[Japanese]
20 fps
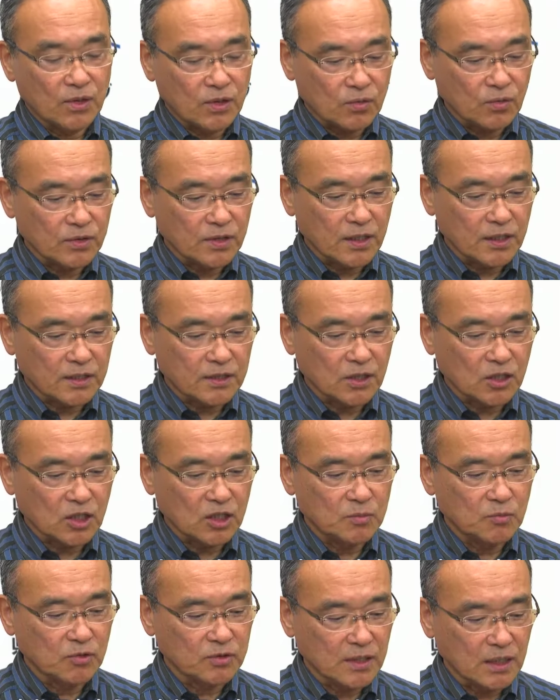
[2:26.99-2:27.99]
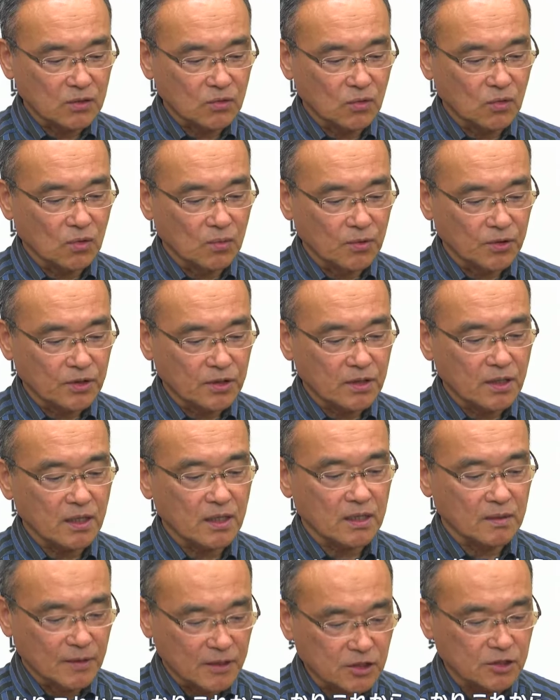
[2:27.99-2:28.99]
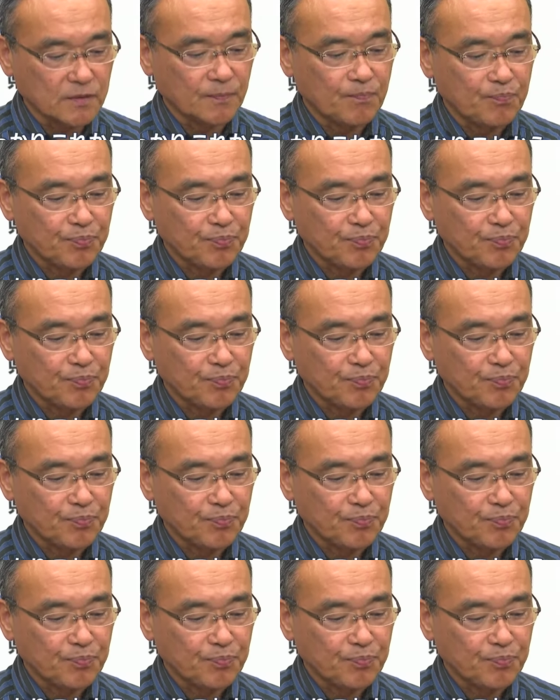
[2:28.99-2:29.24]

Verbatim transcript: 織り込んでいただけるものだと思っています